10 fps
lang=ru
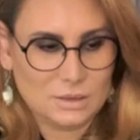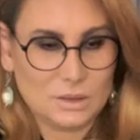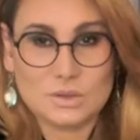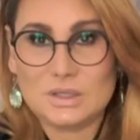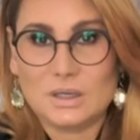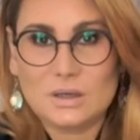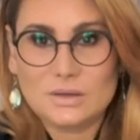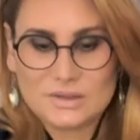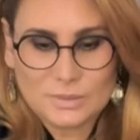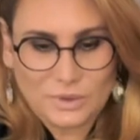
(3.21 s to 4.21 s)

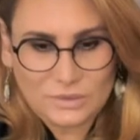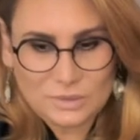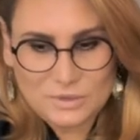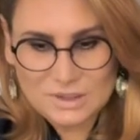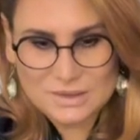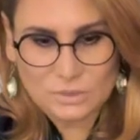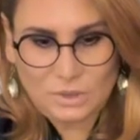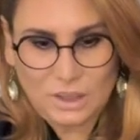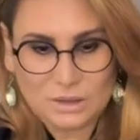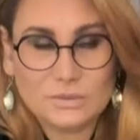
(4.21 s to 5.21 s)
Друзья, всем привет, меня
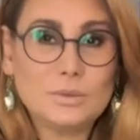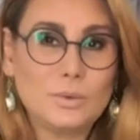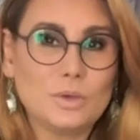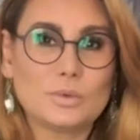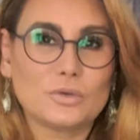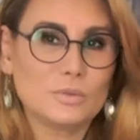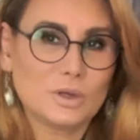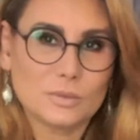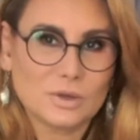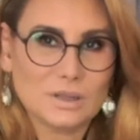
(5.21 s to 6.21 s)
зовут Рита, вы на моем
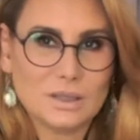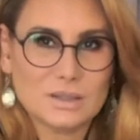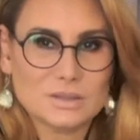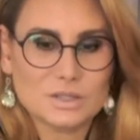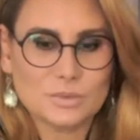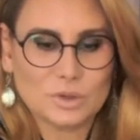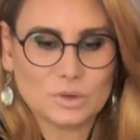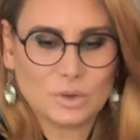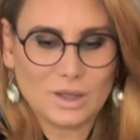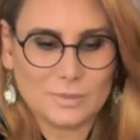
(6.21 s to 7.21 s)
парфюмерном канале
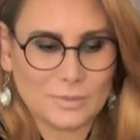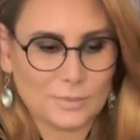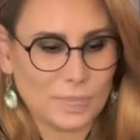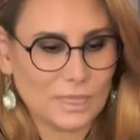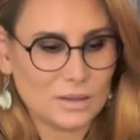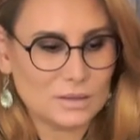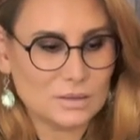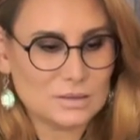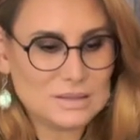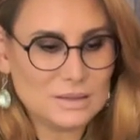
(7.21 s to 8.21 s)
«Одержимая духами».
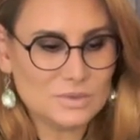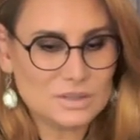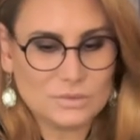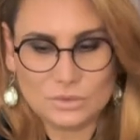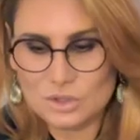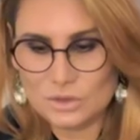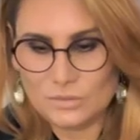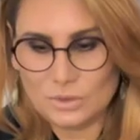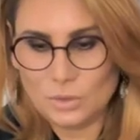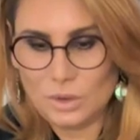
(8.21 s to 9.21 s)
А, тема
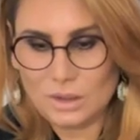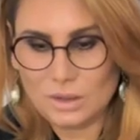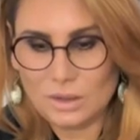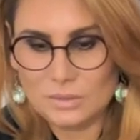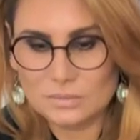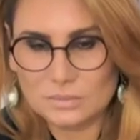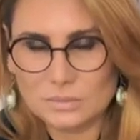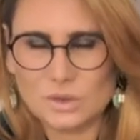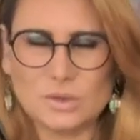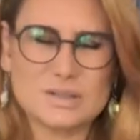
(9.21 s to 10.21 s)
сегодняшнего ролика,
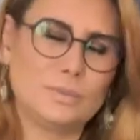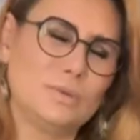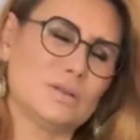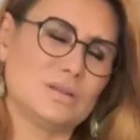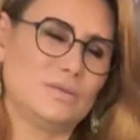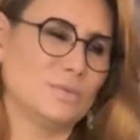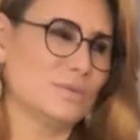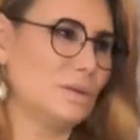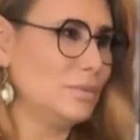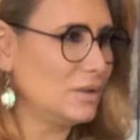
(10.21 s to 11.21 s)
ой, забыла,
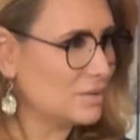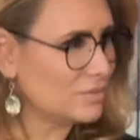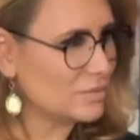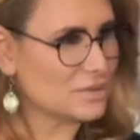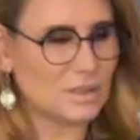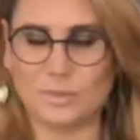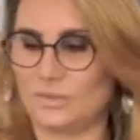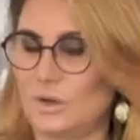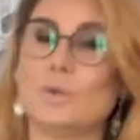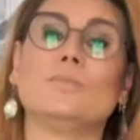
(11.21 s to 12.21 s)
совсем забыла,
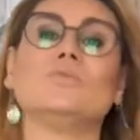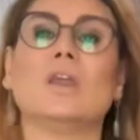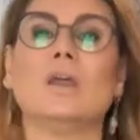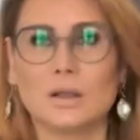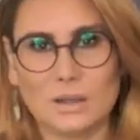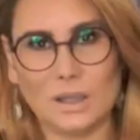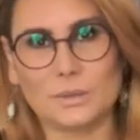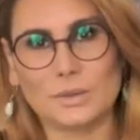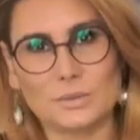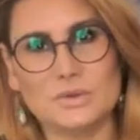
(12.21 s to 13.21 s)
забываю.
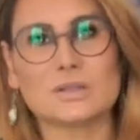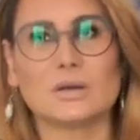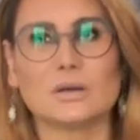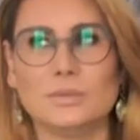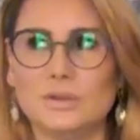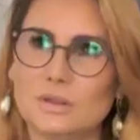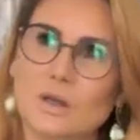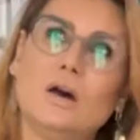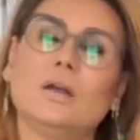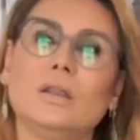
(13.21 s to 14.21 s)
Лайк, подписка,
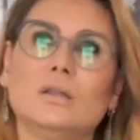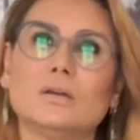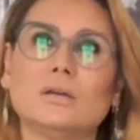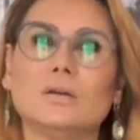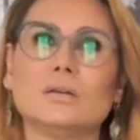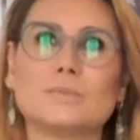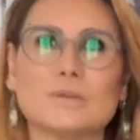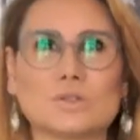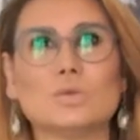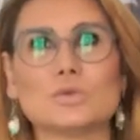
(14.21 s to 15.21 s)
комментарий а,
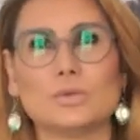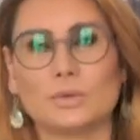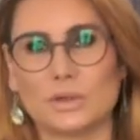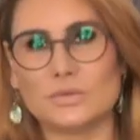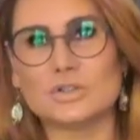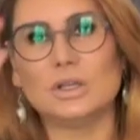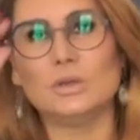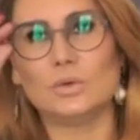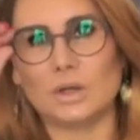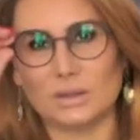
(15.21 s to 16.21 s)
способствует
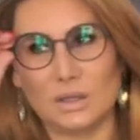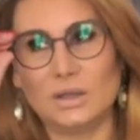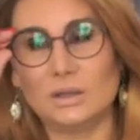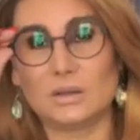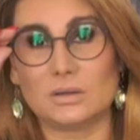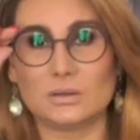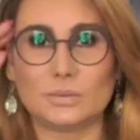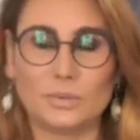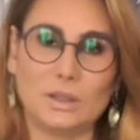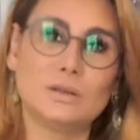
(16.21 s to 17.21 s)
продвижению
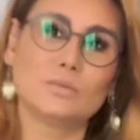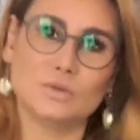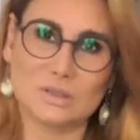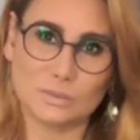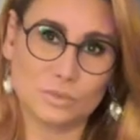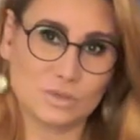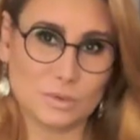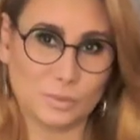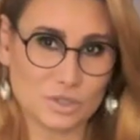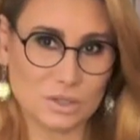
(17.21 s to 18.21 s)
канала, поэтому не
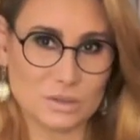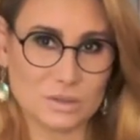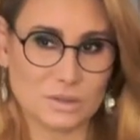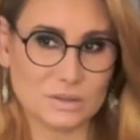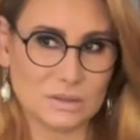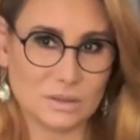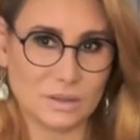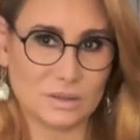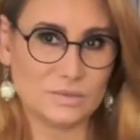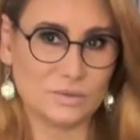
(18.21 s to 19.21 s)
забудьте, пожалуйста,
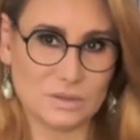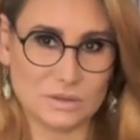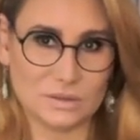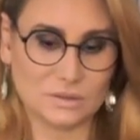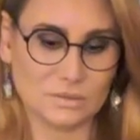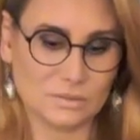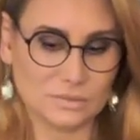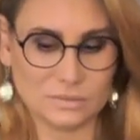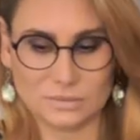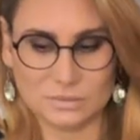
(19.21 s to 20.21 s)
сыграть в эти
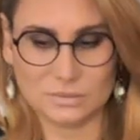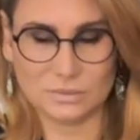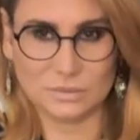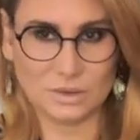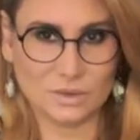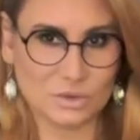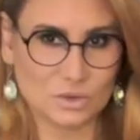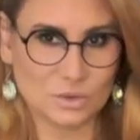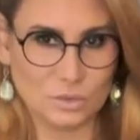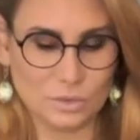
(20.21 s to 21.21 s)
игры
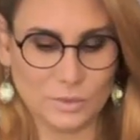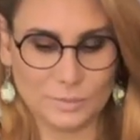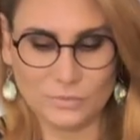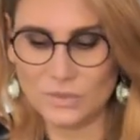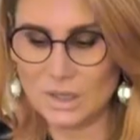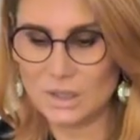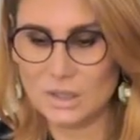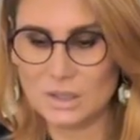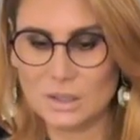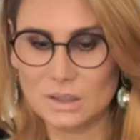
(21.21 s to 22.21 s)
с Ютубом.
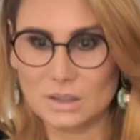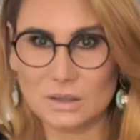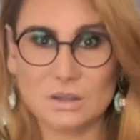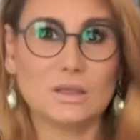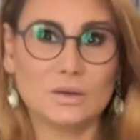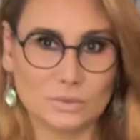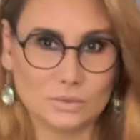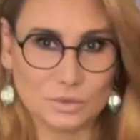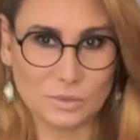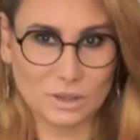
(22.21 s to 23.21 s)
А, я
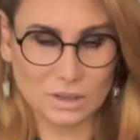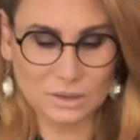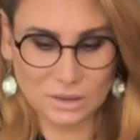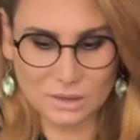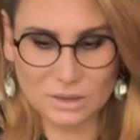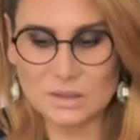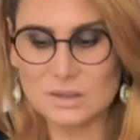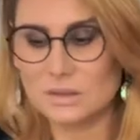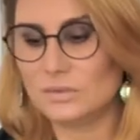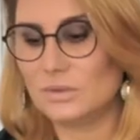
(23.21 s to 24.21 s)
вам буду благодарна,
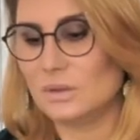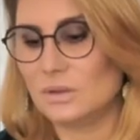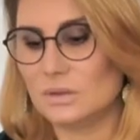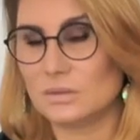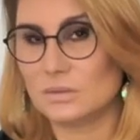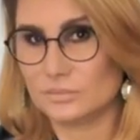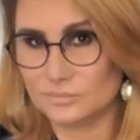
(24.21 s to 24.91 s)
если вы